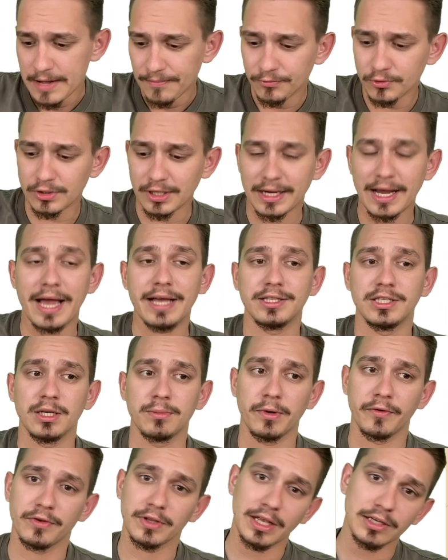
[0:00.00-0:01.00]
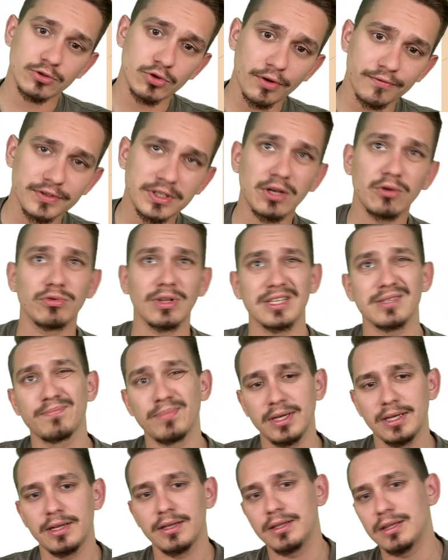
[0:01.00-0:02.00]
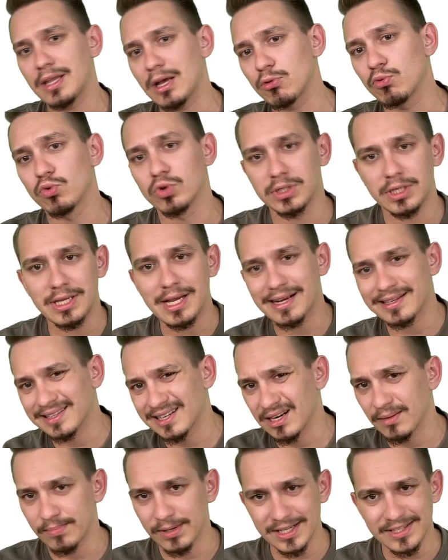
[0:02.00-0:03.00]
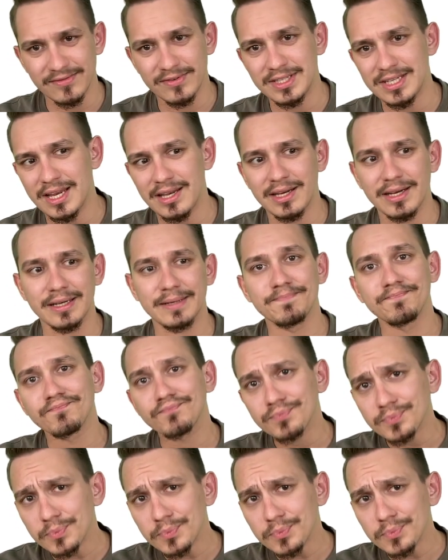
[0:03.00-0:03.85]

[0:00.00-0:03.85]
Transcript: Ну, такая тема философская, у нас были на курсе некоторые произведения